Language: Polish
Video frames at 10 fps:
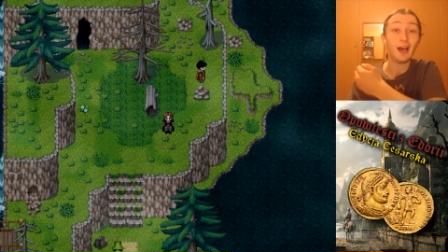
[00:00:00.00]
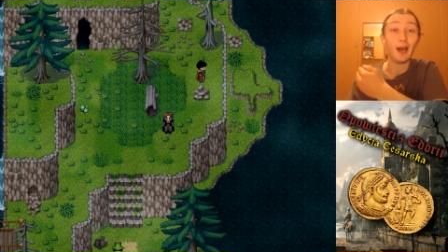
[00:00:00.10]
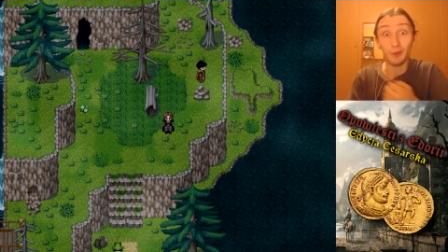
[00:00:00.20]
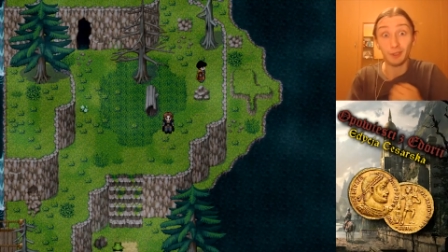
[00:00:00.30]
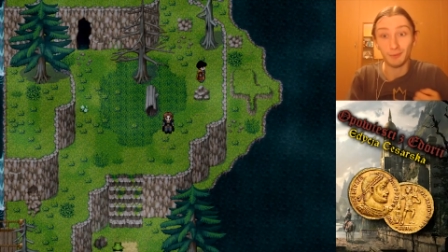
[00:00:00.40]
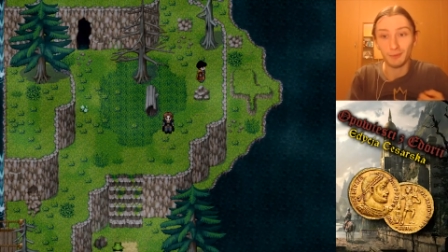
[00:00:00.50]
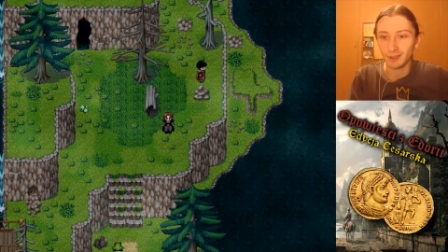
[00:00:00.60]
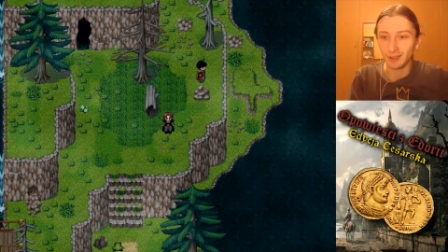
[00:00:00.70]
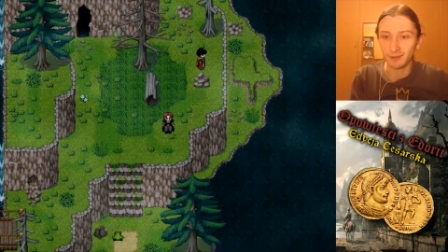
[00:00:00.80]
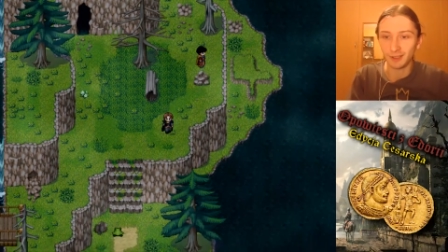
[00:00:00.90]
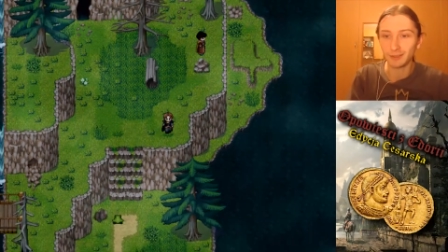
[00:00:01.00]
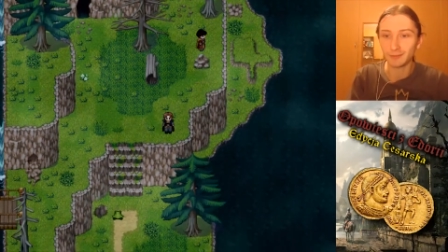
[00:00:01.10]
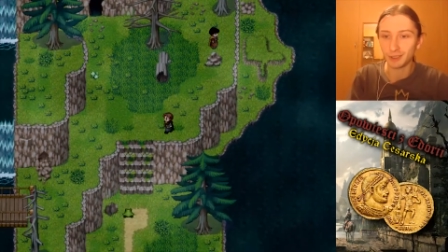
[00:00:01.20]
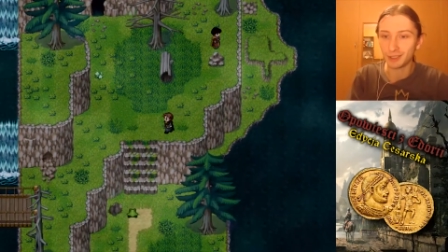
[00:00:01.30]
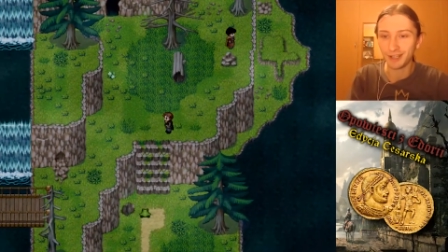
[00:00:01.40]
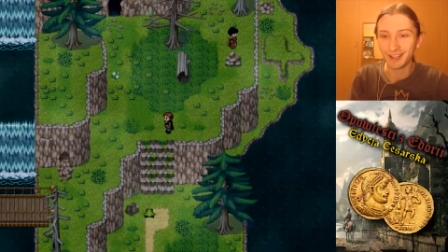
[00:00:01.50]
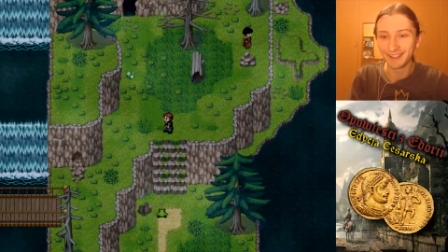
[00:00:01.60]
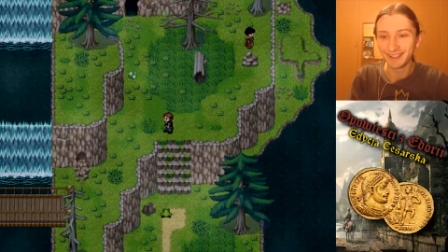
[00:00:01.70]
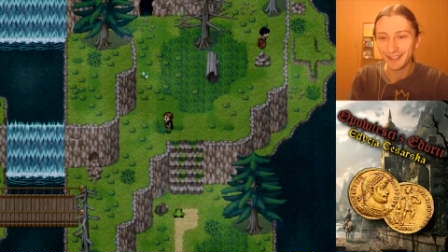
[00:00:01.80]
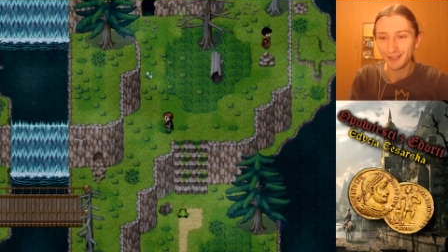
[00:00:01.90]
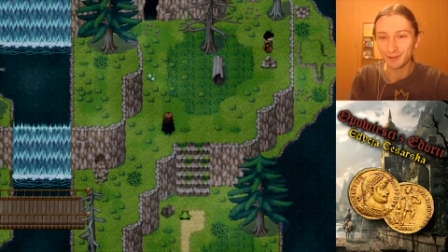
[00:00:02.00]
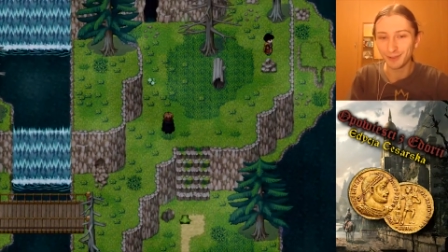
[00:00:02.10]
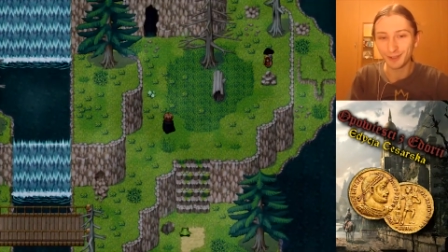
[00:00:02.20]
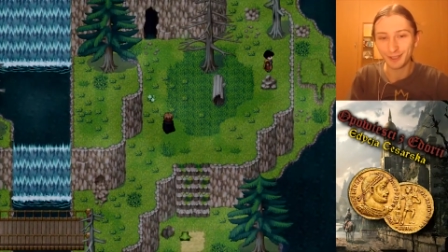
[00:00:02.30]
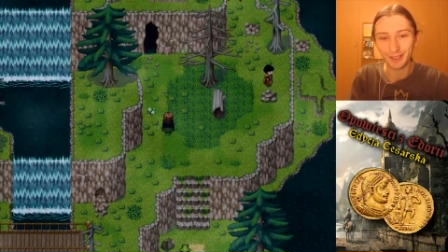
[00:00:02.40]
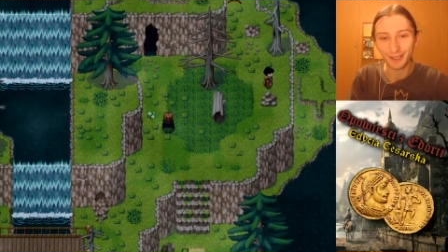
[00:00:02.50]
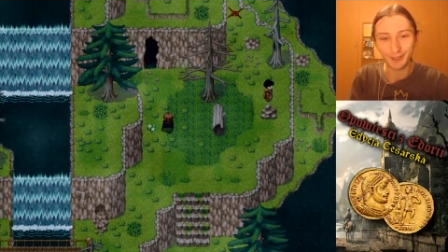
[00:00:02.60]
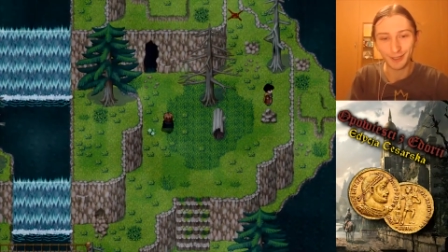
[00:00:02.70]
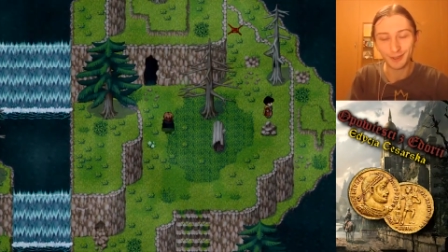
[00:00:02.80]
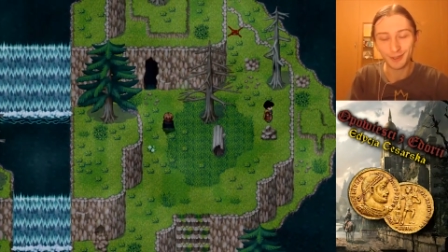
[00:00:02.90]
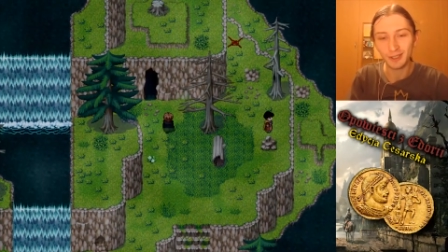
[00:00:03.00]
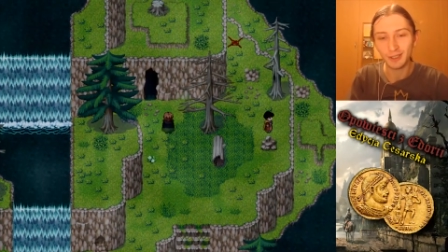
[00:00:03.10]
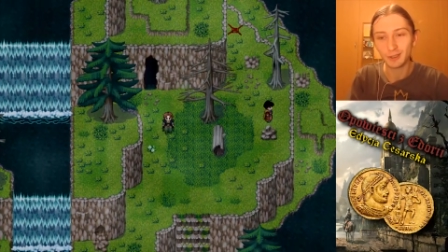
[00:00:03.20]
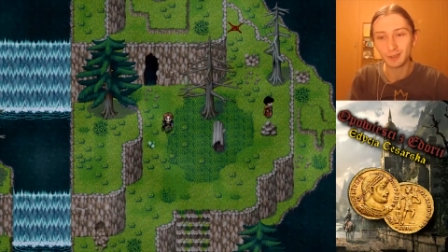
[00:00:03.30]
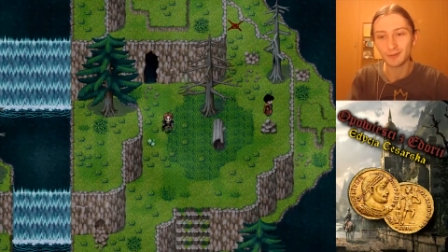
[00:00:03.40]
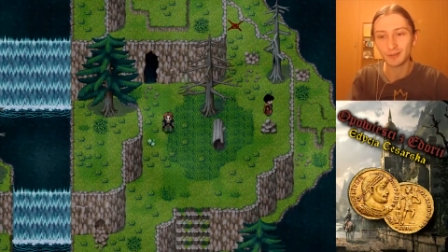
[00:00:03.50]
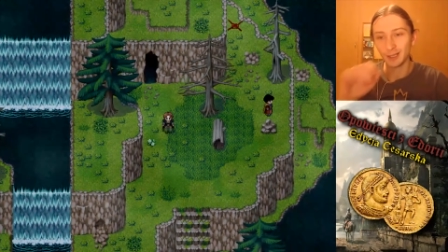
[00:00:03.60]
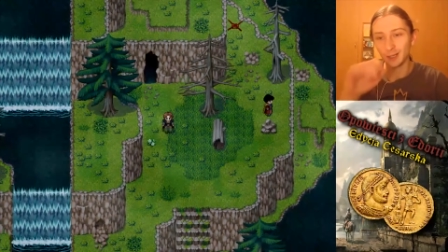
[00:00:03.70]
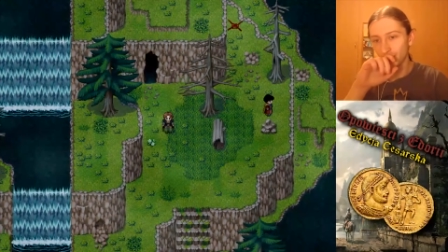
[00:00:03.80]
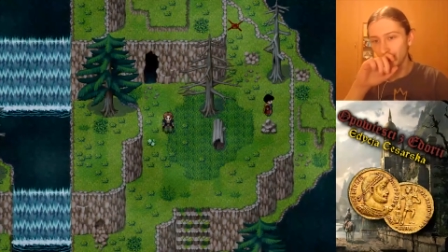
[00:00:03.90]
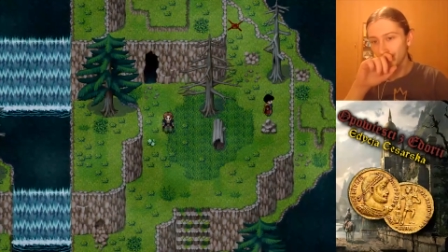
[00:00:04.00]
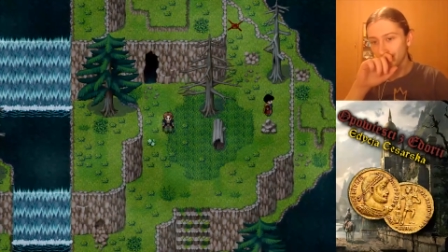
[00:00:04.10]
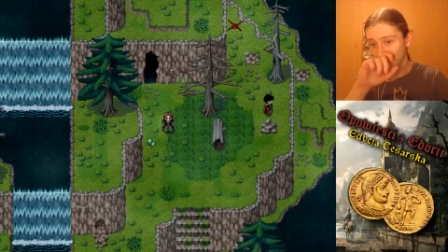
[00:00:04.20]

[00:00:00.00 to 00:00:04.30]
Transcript: a potem do nagrywania, w, w odwrotnej kolejności niż to zwykle robię.